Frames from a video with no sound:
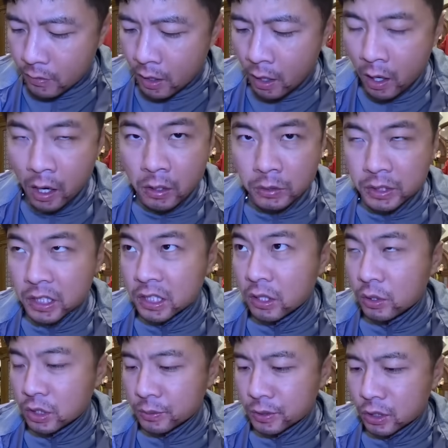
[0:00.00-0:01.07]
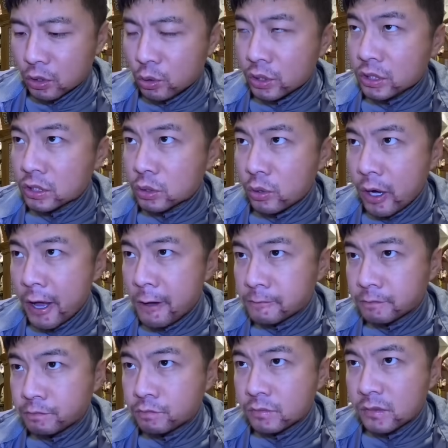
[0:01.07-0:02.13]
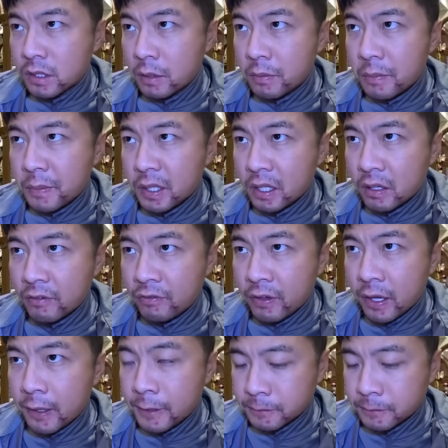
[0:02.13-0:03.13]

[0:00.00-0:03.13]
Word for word: 哎，我在想我什么时候回四川，要不明天飞？